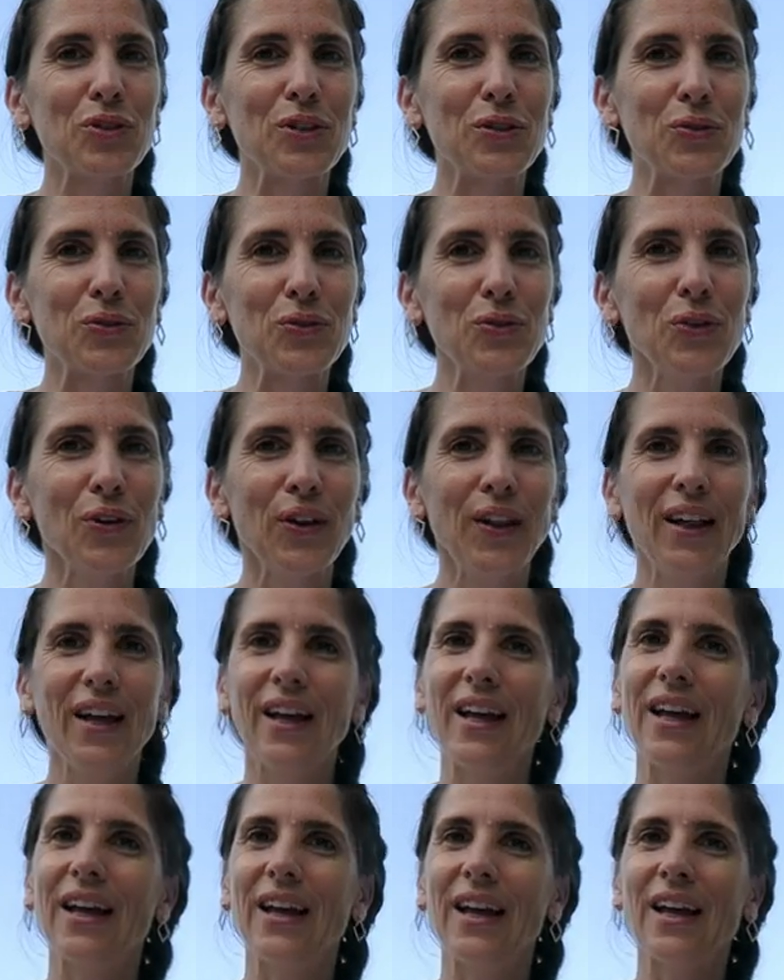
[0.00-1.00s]
tissus
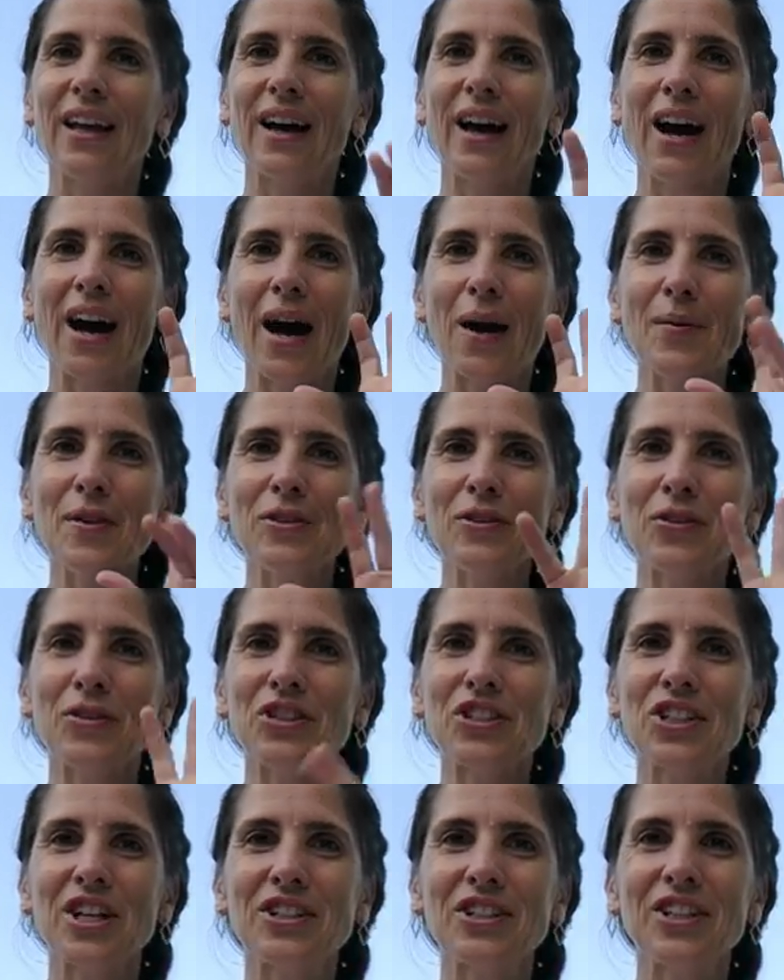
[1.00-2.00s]
et à bientôt,
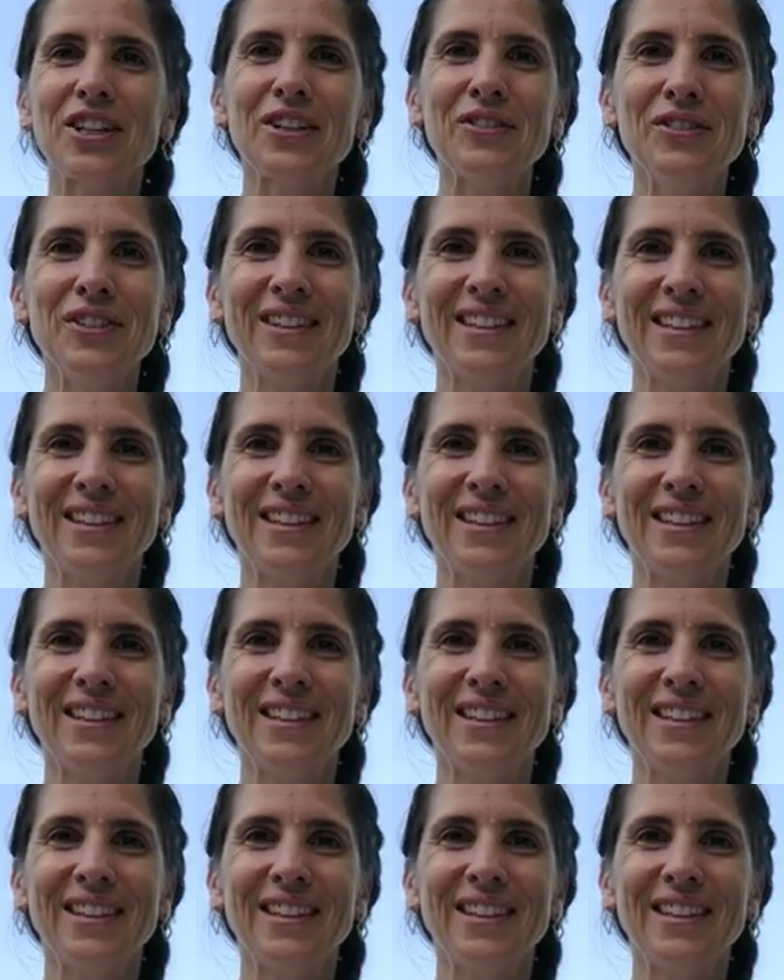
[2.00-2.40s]
ciao ciao